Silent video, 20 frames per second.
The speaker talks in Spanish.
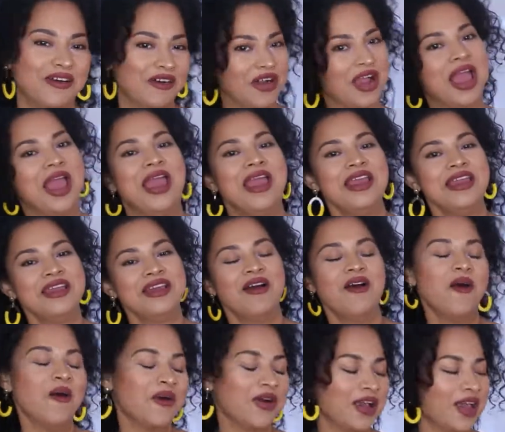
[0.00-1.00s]
¿Ok?
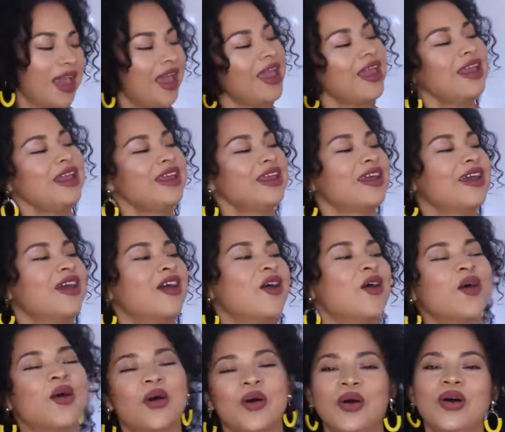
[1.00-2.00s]
¿Ok?
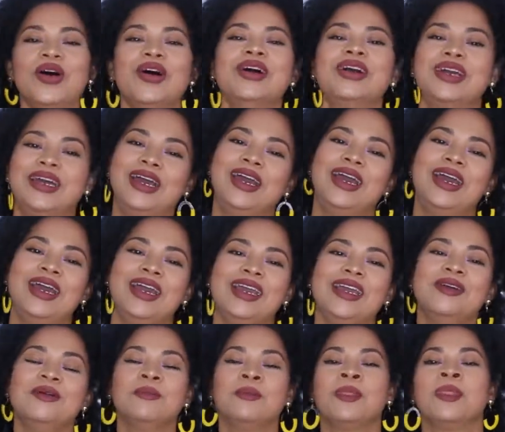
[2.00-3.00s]
¿Ok?
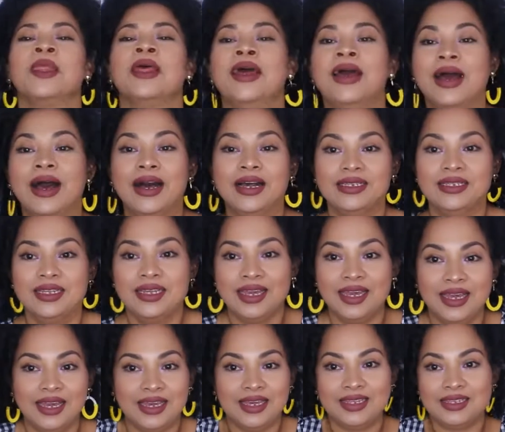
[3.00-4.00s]
Así
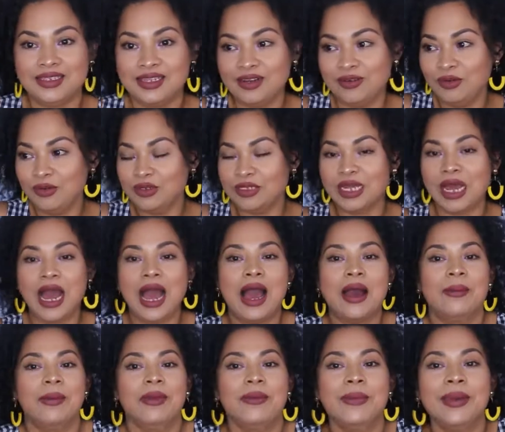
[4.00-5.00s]
que esta blusa
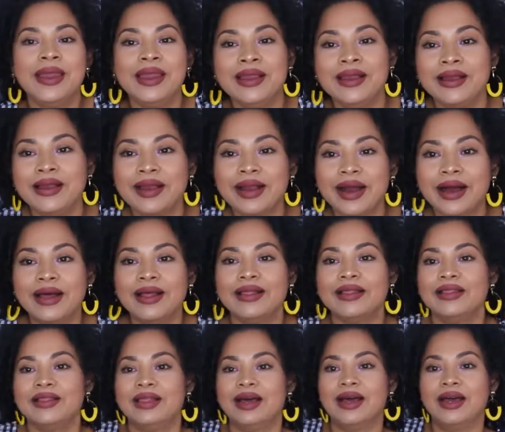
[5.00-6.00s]
a mí me
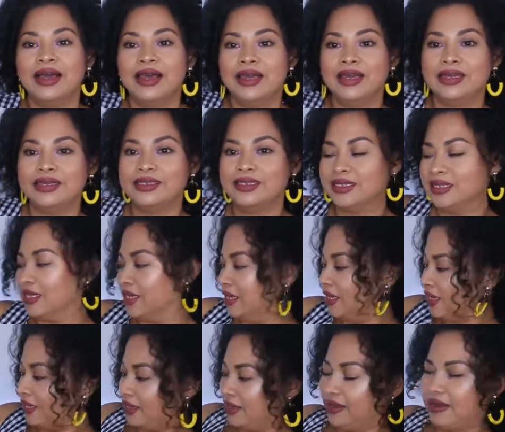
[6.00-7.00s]
encanta. Es,
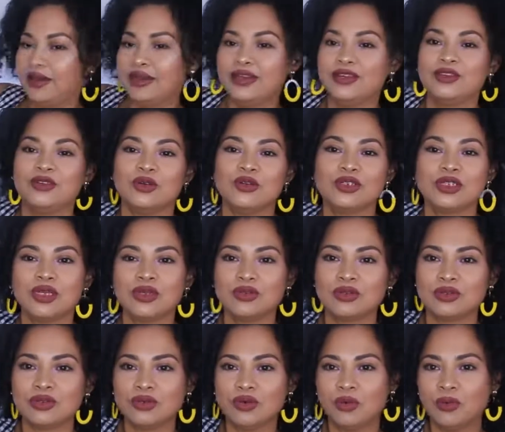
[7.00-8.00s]
ay, yo no sé
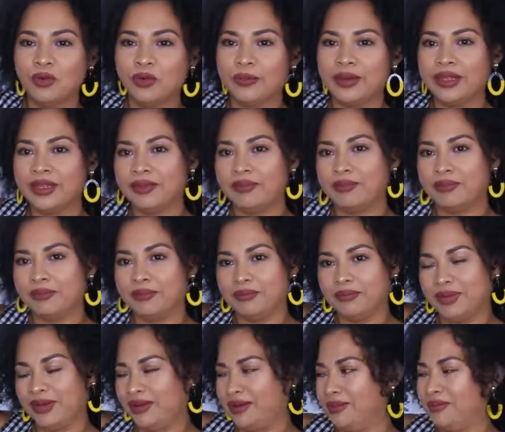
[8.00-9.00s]
cómo
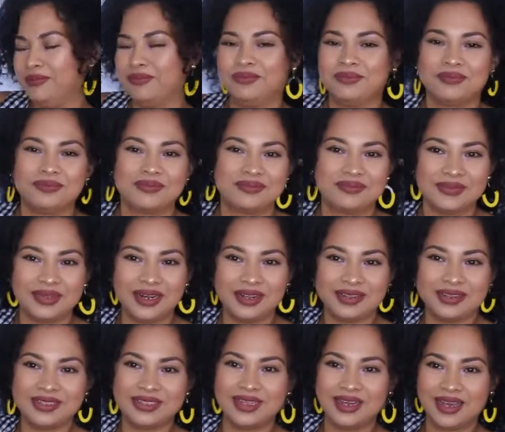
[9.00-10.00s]
ah, les
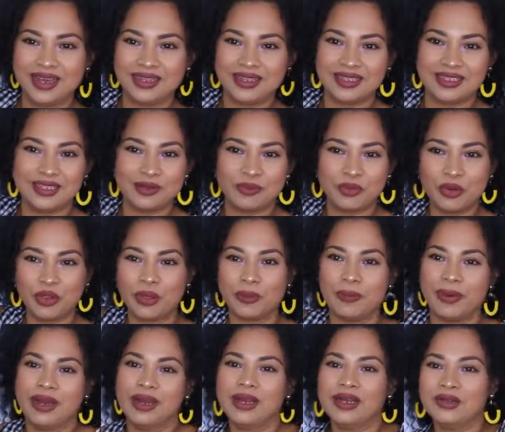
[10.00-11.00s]
dicen a este tipo de
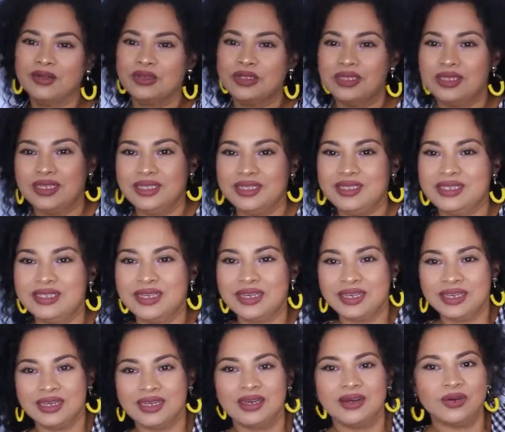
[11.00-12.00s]
mangas ustedes.
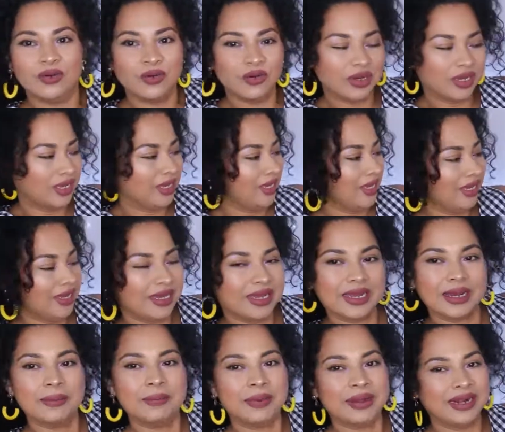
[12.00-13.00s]
Ok,
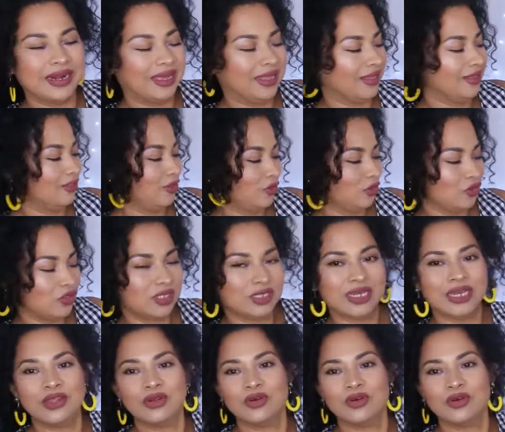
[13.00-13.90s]
campanadas, yo no sé,